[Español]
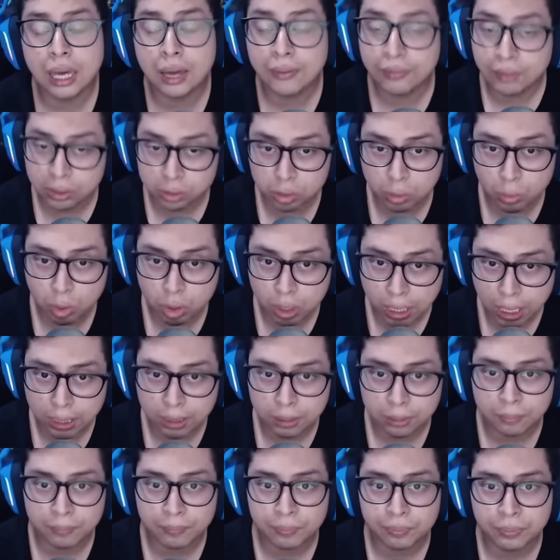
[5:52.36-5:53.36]
de Anderson
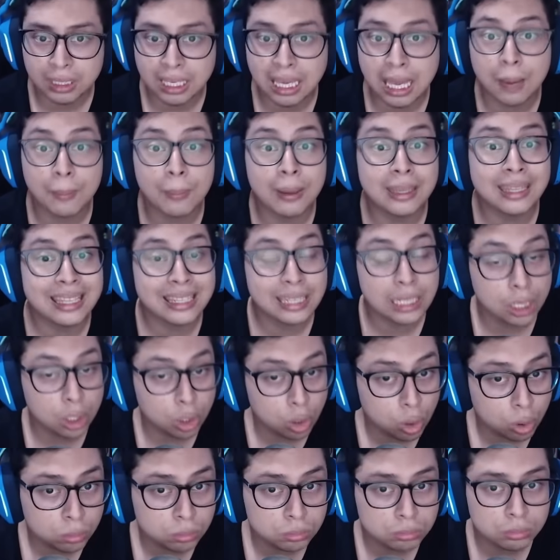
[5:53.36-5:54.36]
Boscan, que me
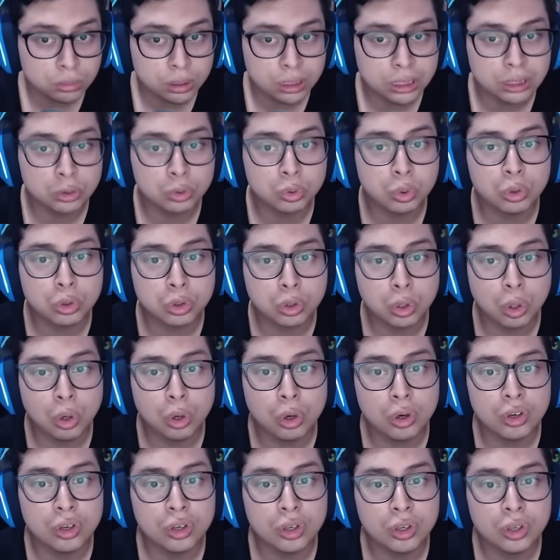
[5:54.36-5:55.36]
denigró
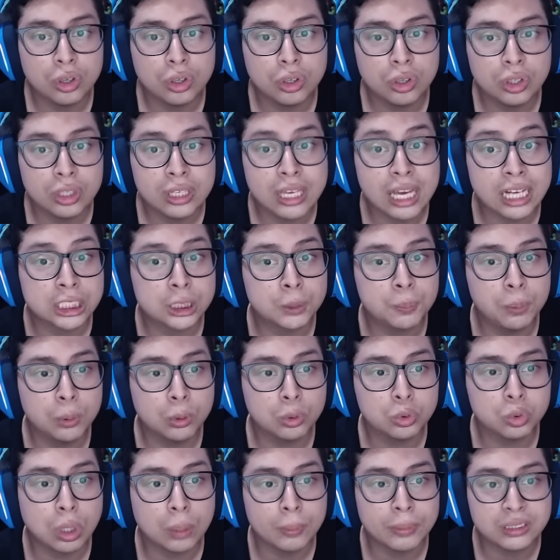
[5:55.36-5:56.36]
insultó y
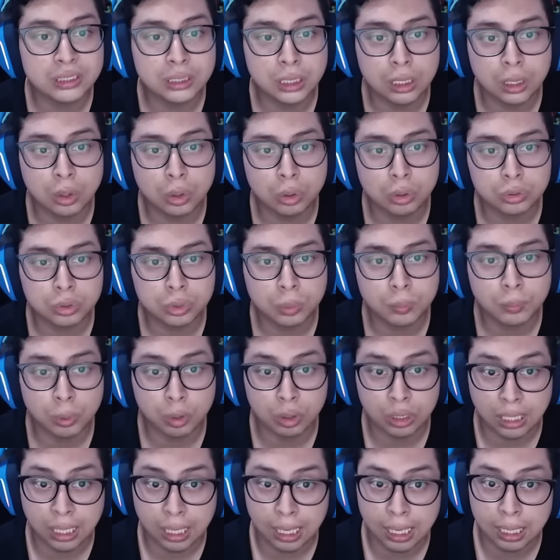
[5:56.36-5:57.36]
expuso a mis hijos
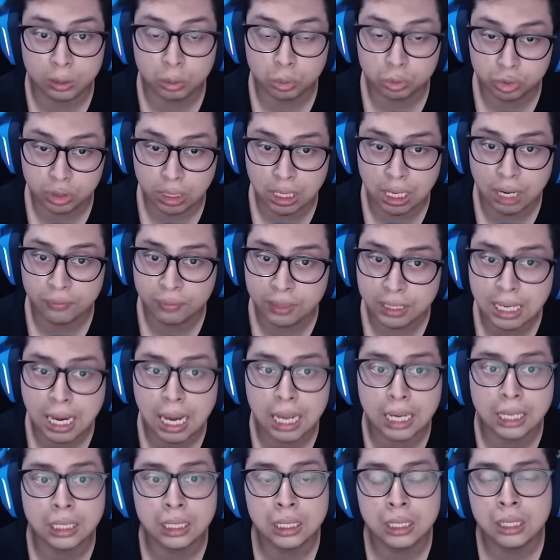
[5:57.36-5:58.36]
porque denuncié a la
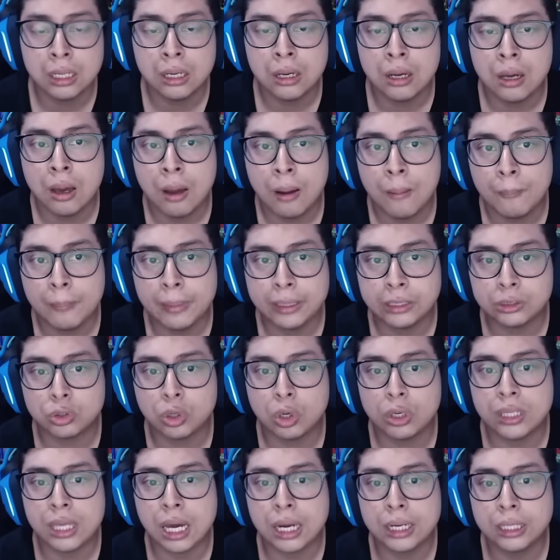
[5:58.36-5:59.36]
fiscal. Me
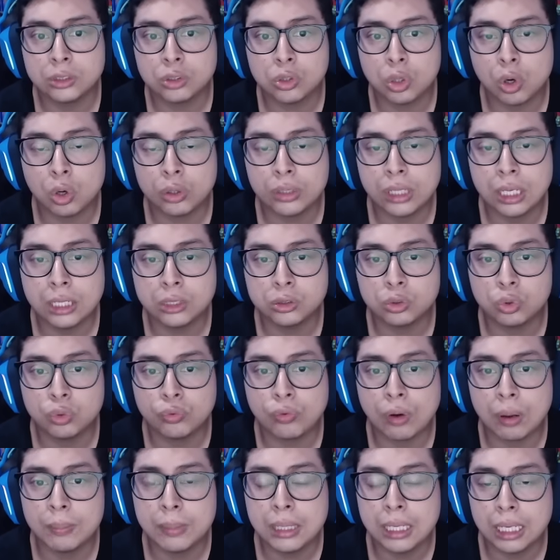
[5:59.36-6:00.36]
solidarizo con él y su
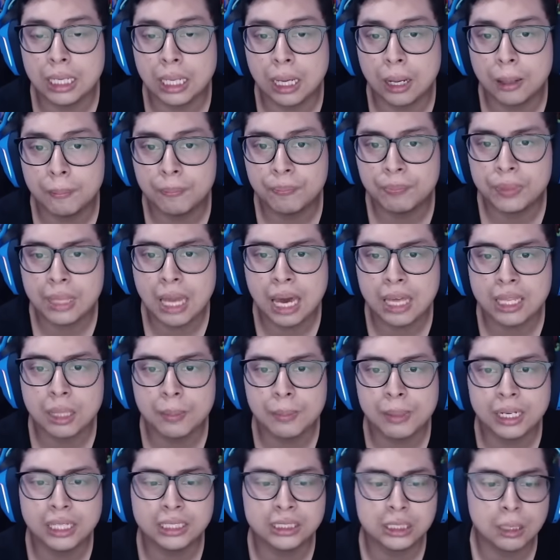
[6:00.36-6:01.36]
familia. Nadie
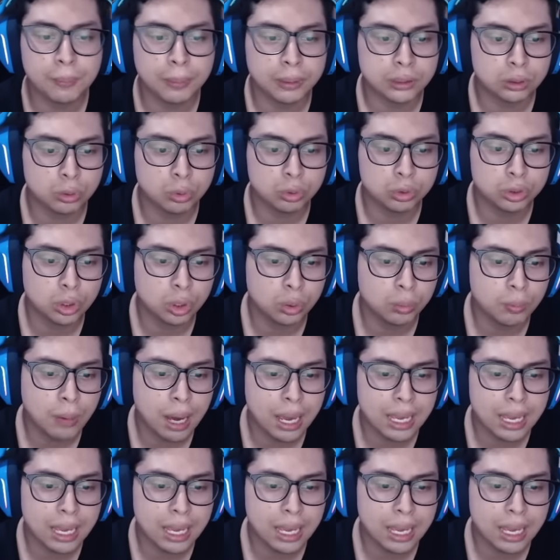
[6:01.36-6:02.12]
merece persecución.